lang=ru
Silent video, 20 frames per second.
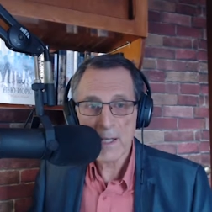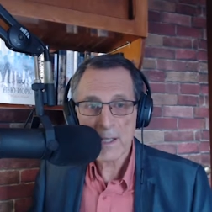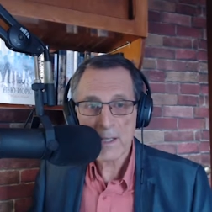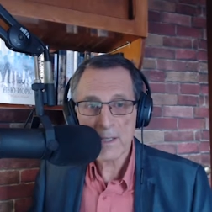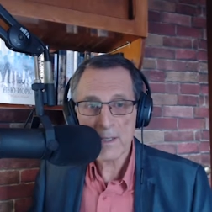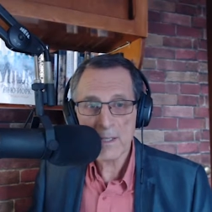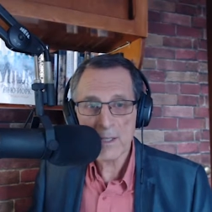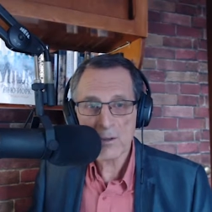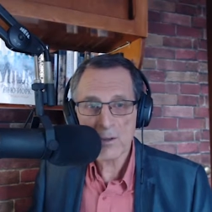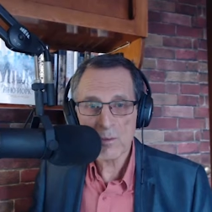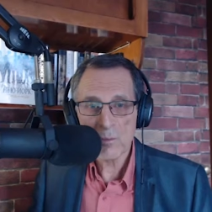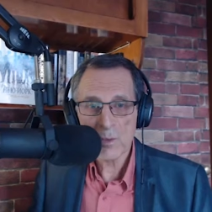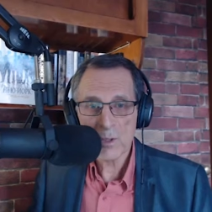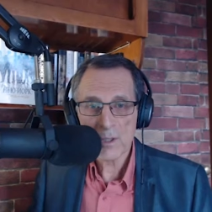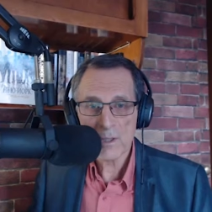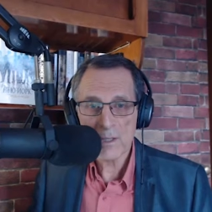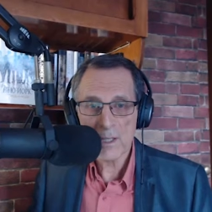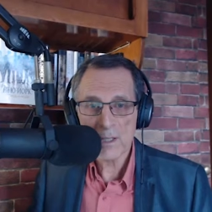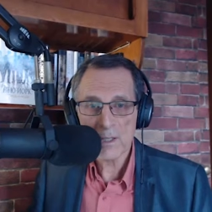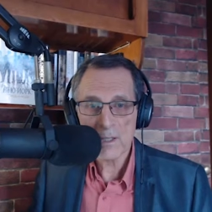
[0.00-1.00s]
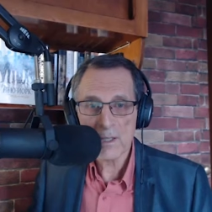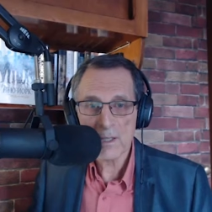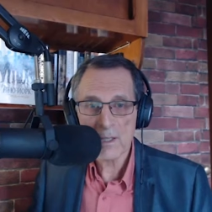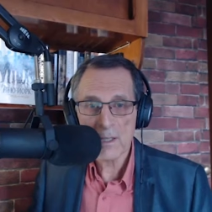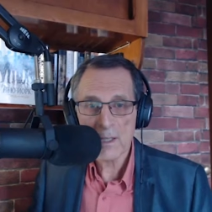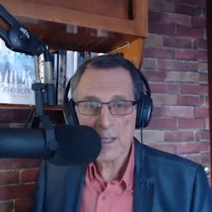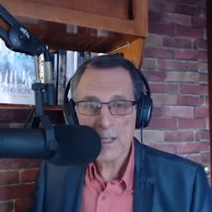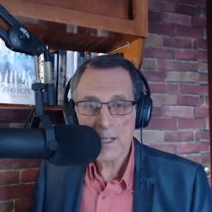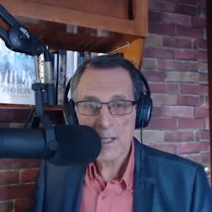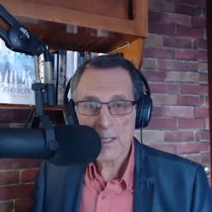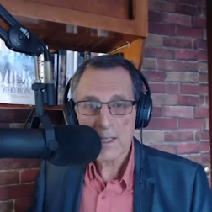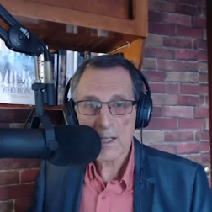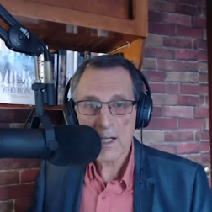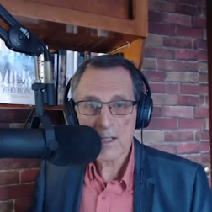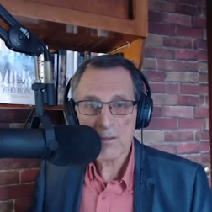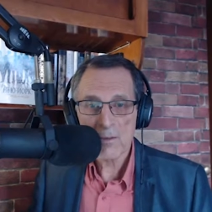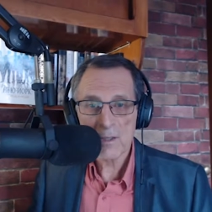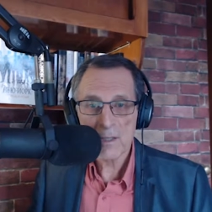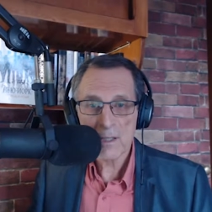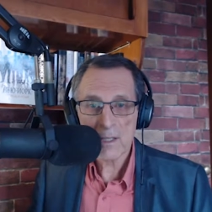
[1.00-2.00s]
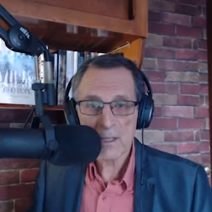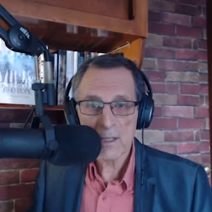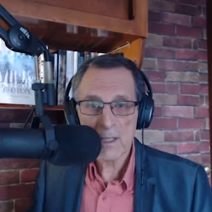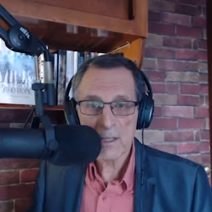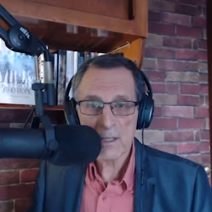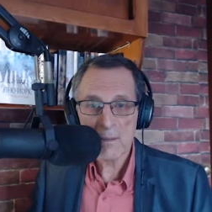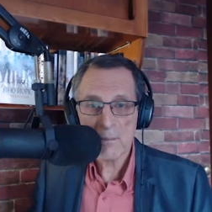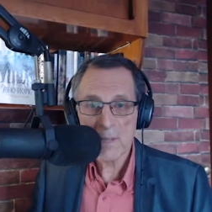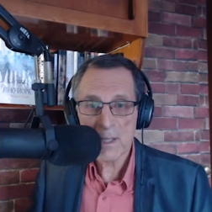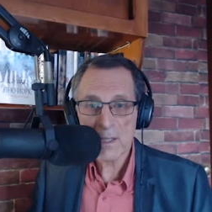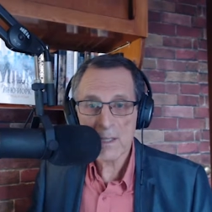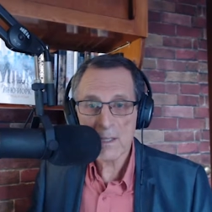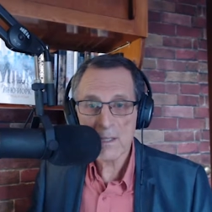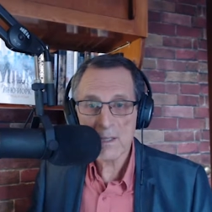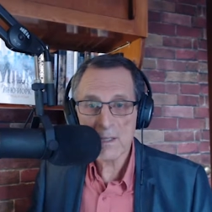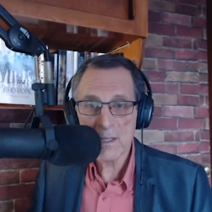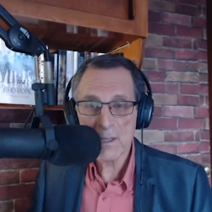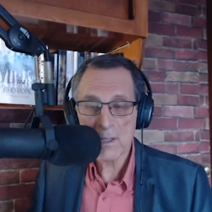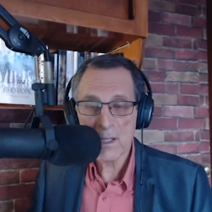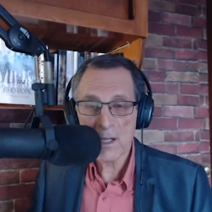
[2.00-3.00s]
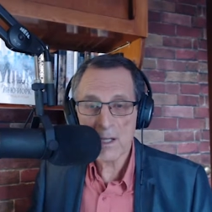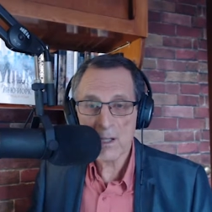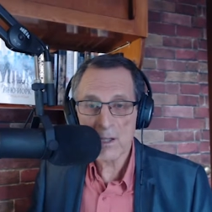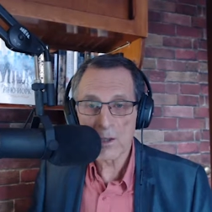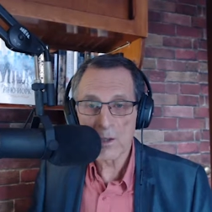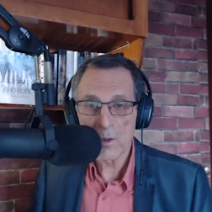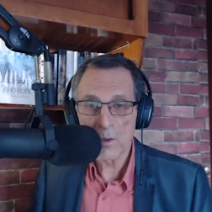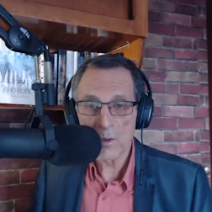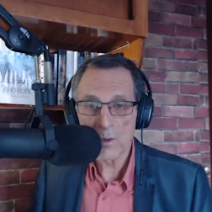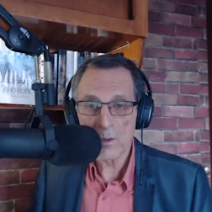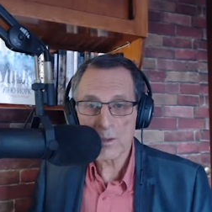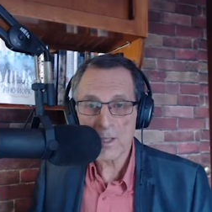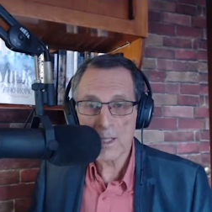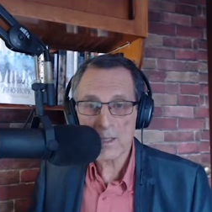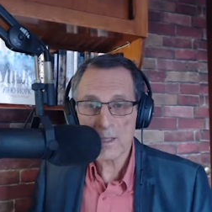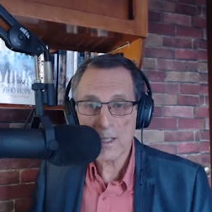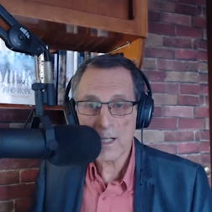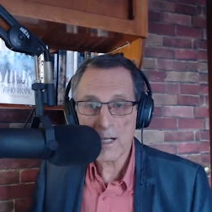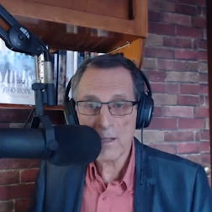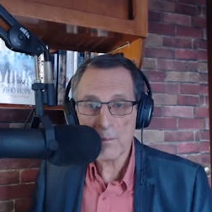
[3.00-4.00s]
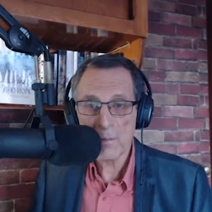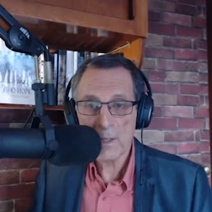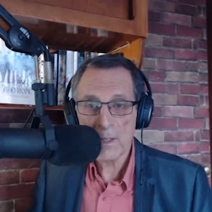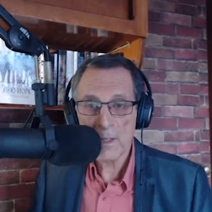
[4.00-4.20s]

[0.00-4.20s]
Книгу можно найти как в интернет-магазине lulu.com,